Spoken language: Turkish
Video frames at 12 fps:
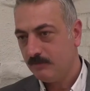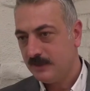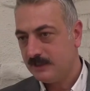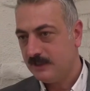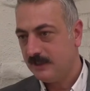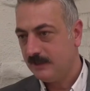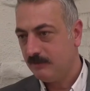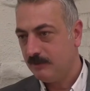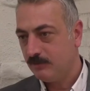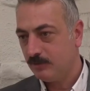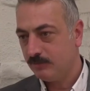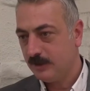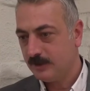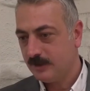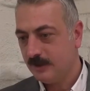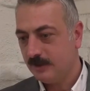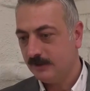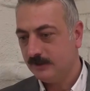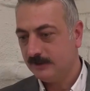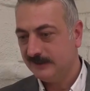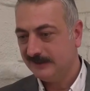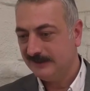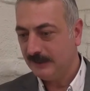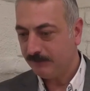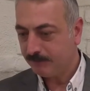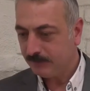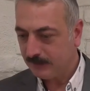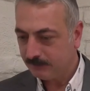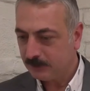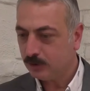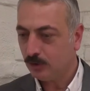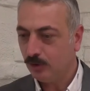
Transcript: Bizler de mevcut başkanın yapmamış